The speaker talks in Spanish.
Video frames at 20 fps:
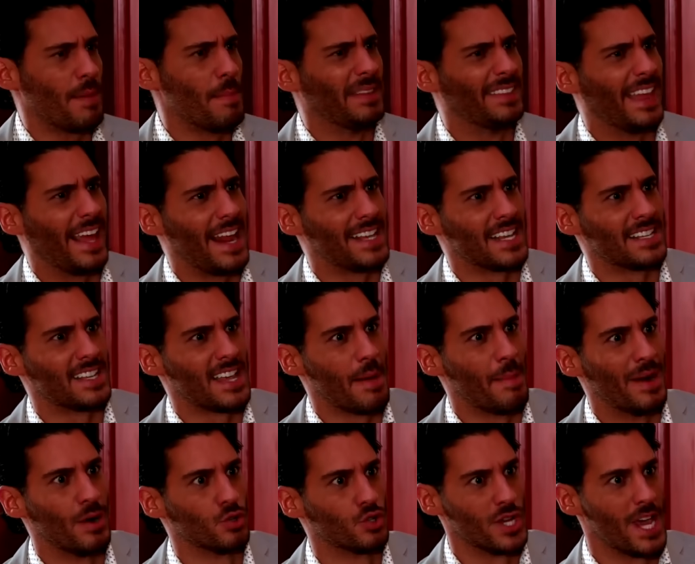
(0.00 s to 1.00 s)
que me interesa se
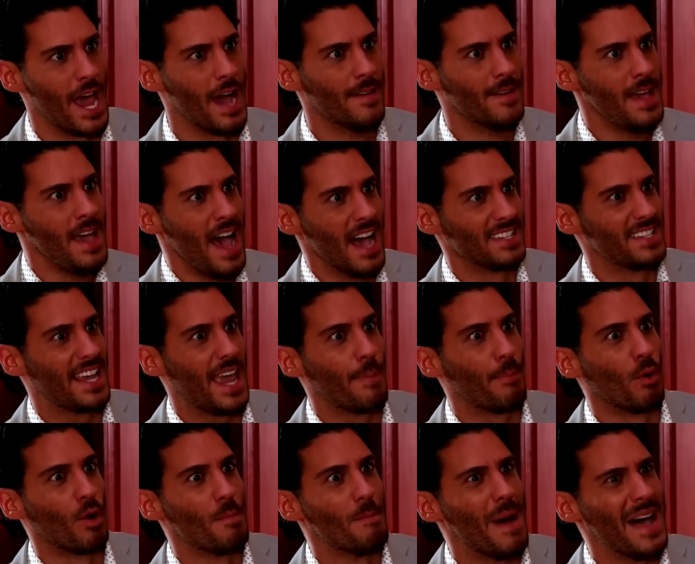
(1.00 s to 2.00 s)
llama Lucía. Así que
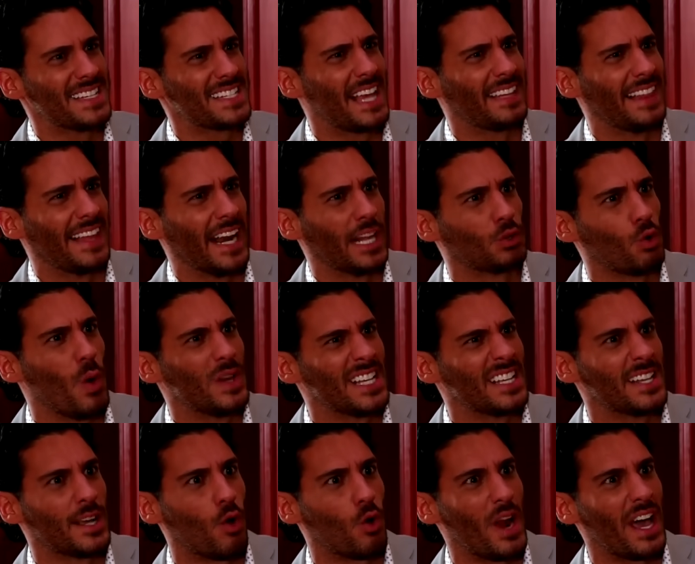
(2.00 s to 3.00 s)
por más que te
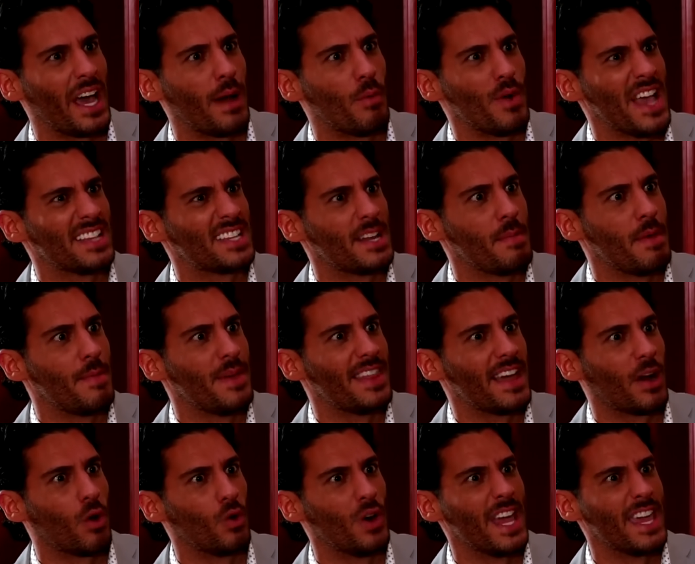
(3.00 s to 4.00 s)
retuerzas de coraje, voy a hacer mi
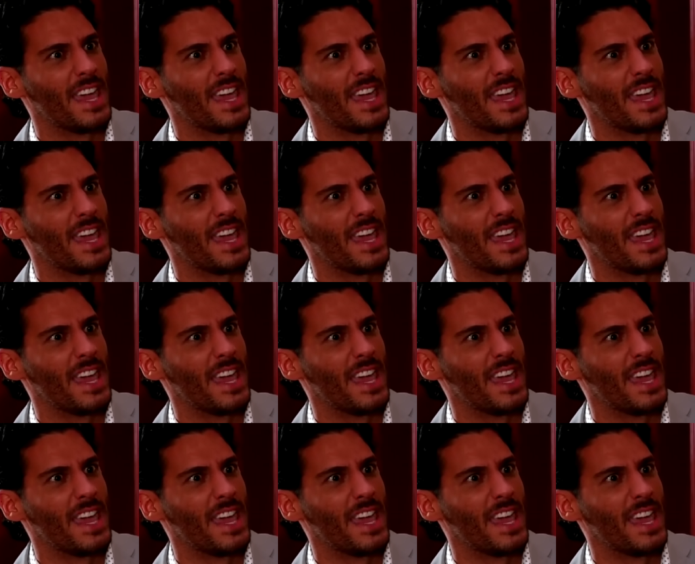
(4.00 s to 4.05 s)
vida con